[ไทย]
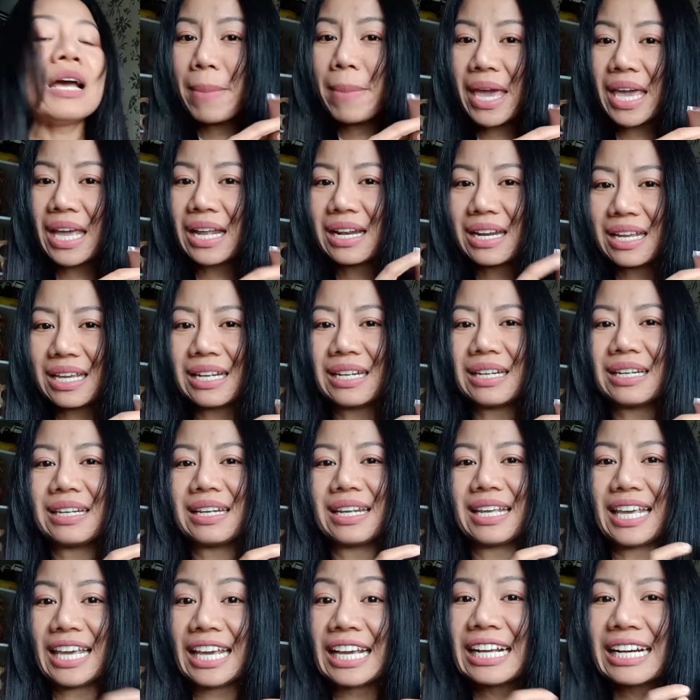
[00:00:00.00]
made in
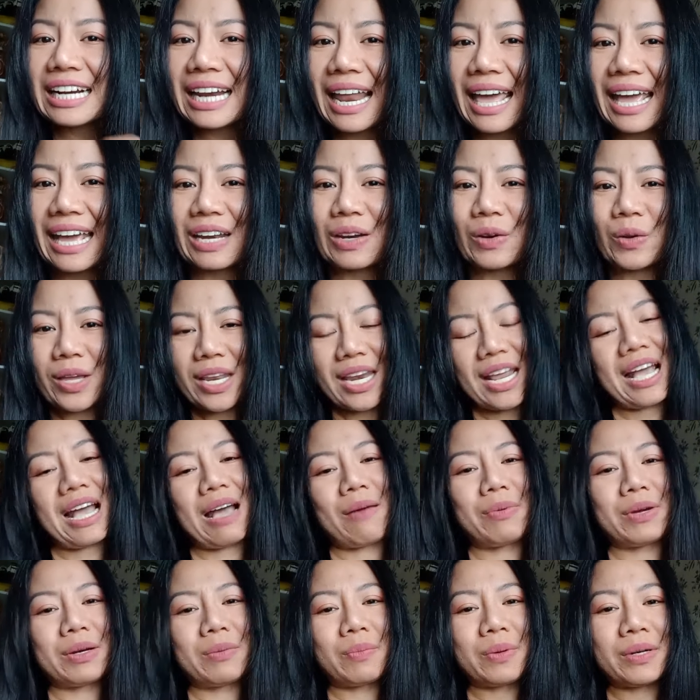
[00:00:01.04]
England ด้วยนะคะ
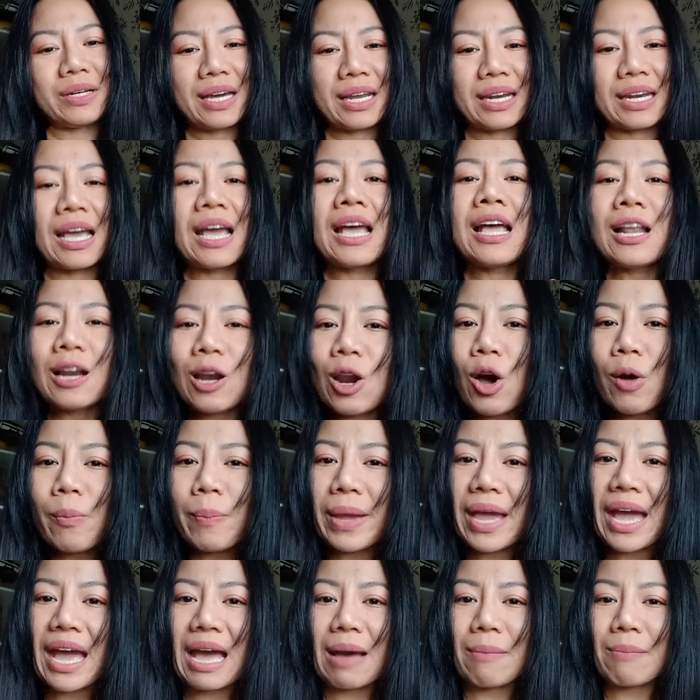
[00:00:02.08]
เพื่อนๆ ลองไป
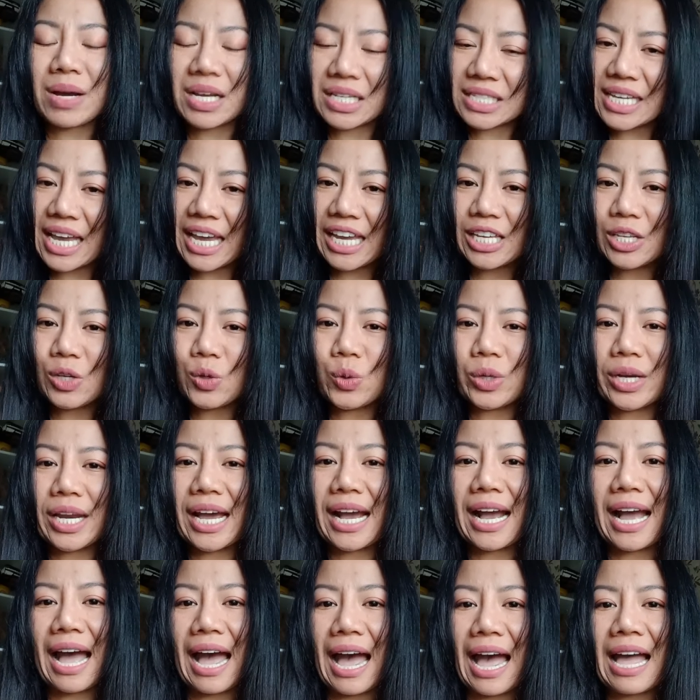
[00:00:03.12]
หามาใช้ดู
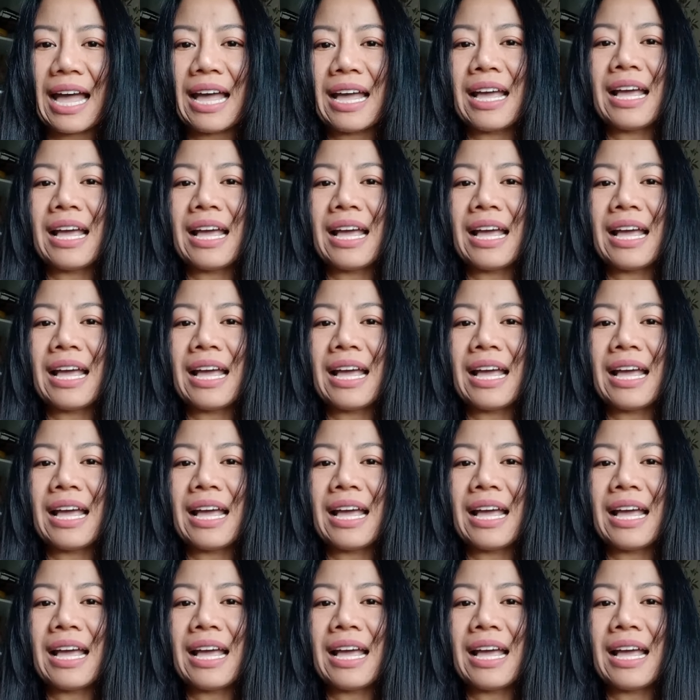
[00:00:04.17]
นะคะ